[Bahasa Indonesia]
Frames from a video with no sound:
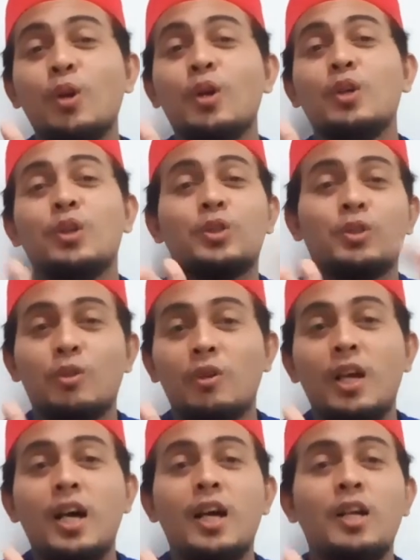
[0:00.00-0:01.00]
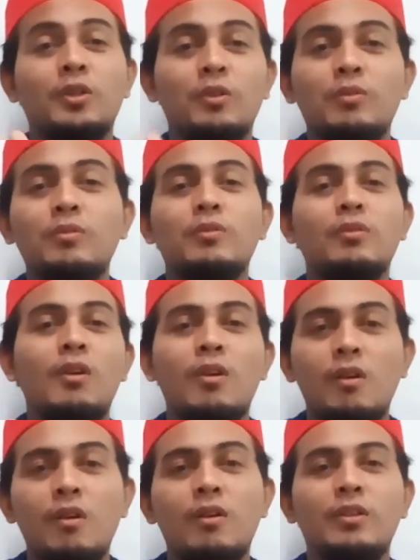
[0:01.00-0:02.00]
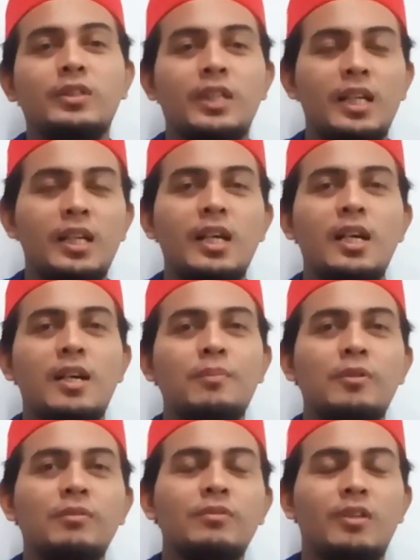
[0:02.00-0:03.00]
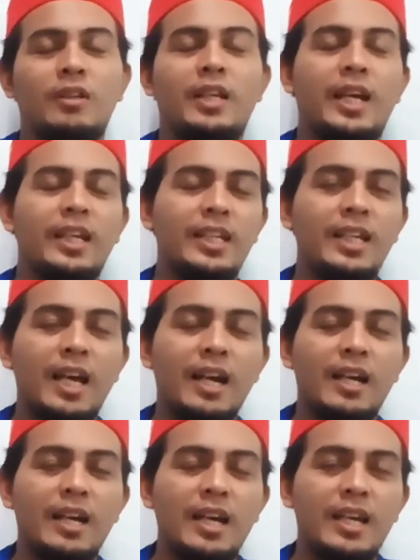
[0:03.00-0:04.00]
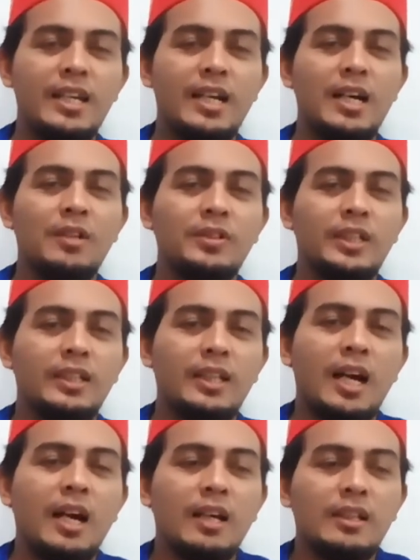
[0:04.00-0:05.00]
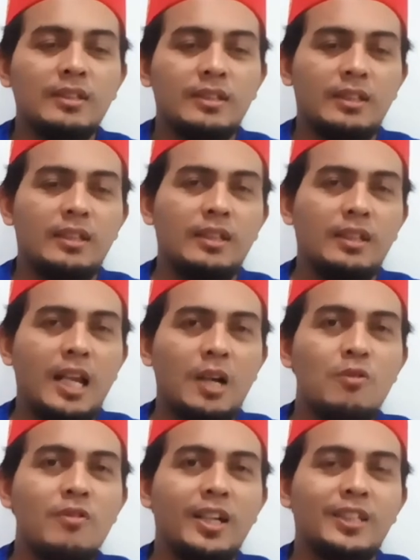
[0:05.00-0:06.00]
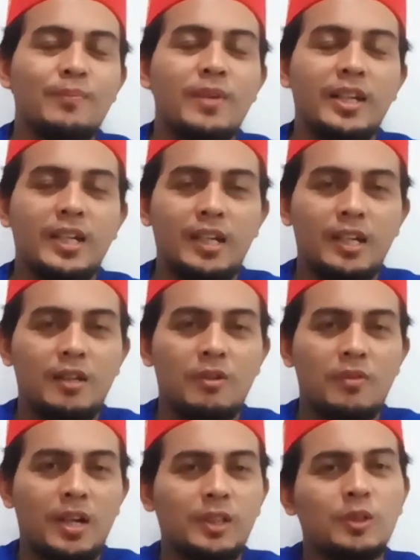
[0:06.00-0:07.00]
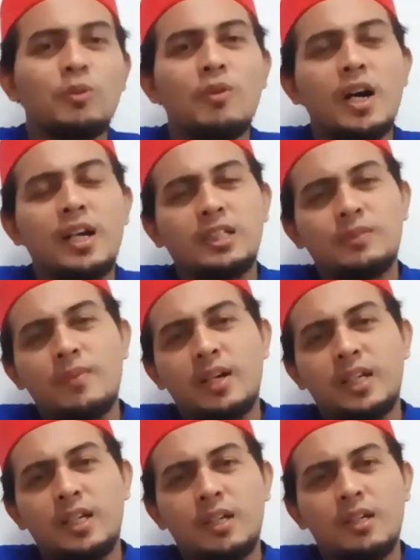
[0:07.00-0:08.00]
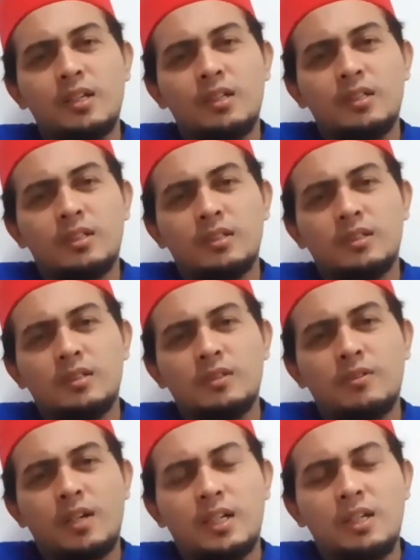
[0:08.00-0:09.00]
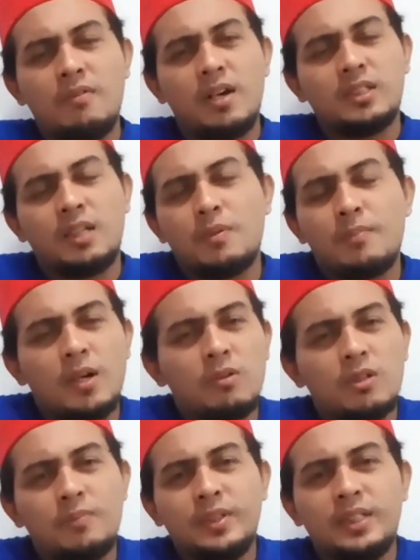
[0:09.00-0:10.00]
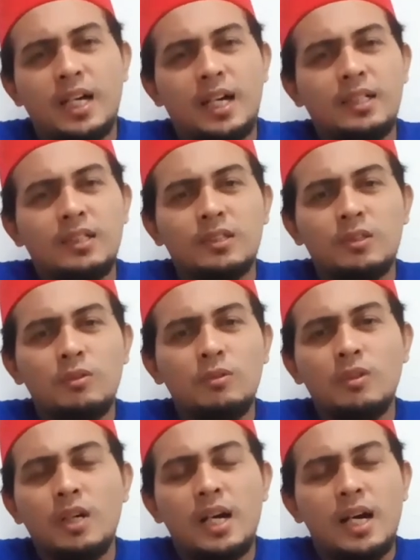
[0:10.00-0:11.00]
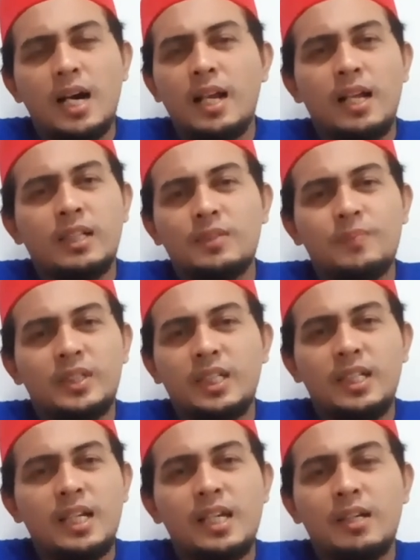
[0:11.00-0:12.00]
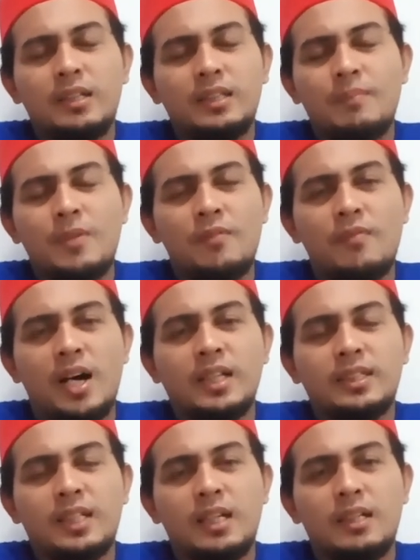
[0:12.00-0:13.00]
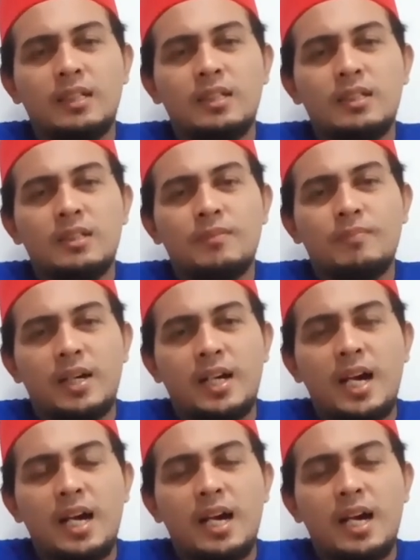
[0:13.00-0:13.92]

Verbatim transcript: Salatullah, salamullah. Nah, inilah yang harus kita uh, lakukan sebagai orang tua dan sebagai uh, orang dewasa pemangku kebijakan tentu hal-hal seperti ini yang kita manfaatkan. Maka